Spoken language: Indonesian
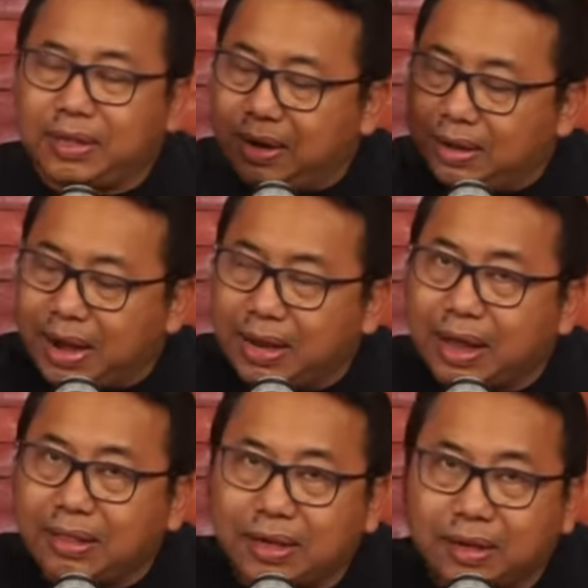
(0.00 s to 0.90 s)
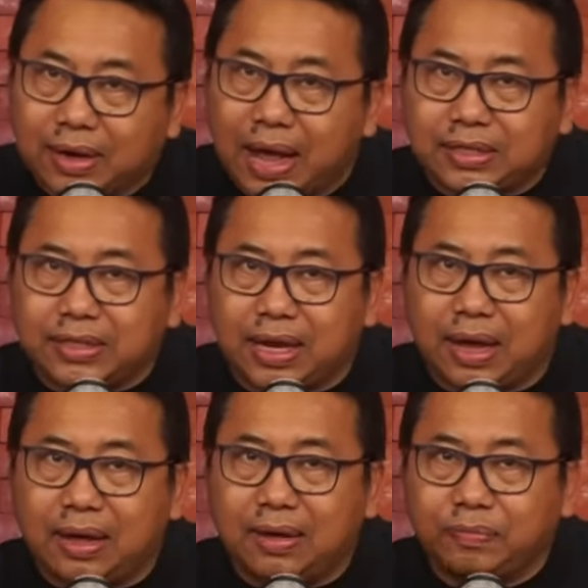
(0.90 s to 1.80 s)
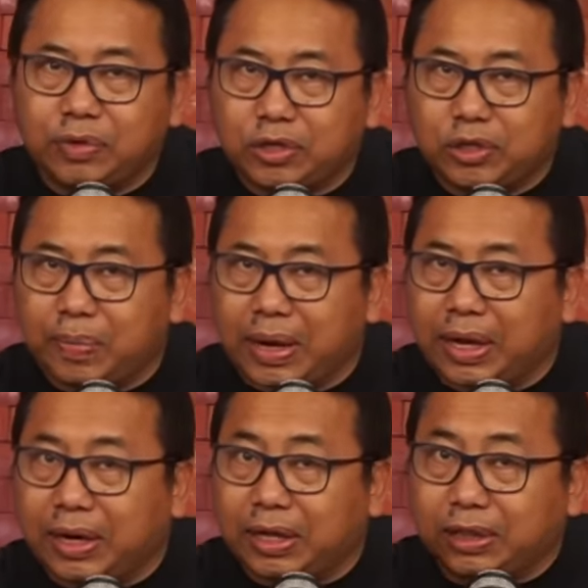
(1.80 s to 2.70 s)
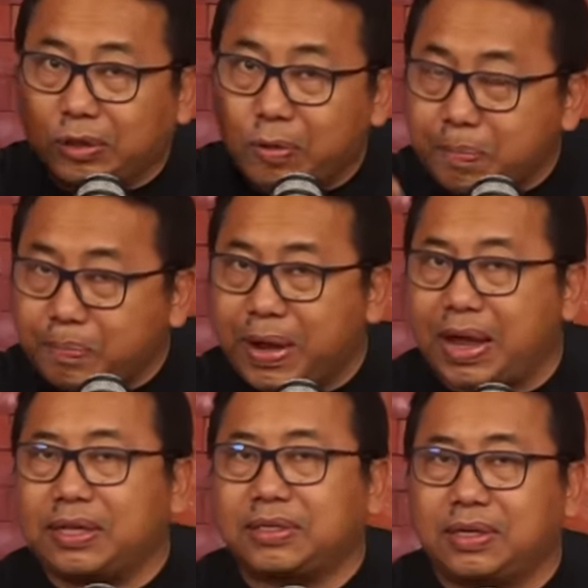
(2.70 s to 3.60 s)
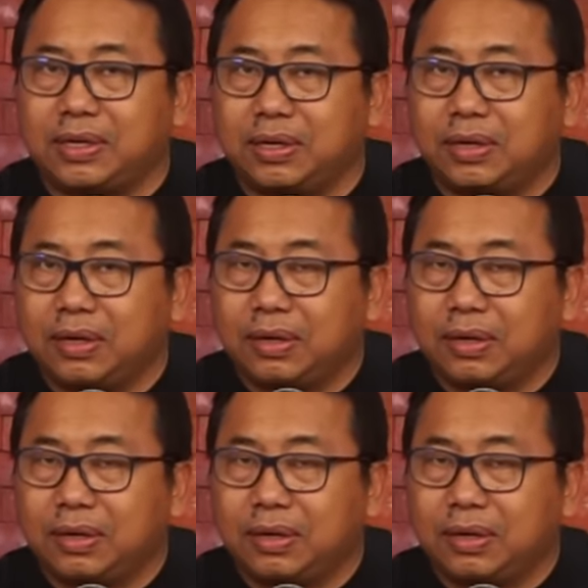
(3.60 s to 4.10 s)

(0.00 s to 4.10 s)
Tindakan tegasnya sebagai ketum PSI